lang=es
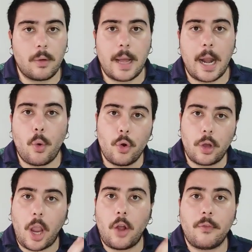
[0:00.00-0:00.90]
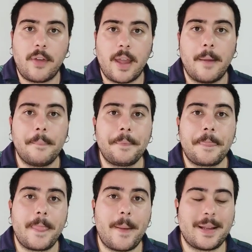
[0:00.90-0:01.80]
alguno que confíe
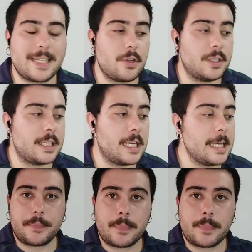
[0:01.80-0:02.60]
demasiado en Chile.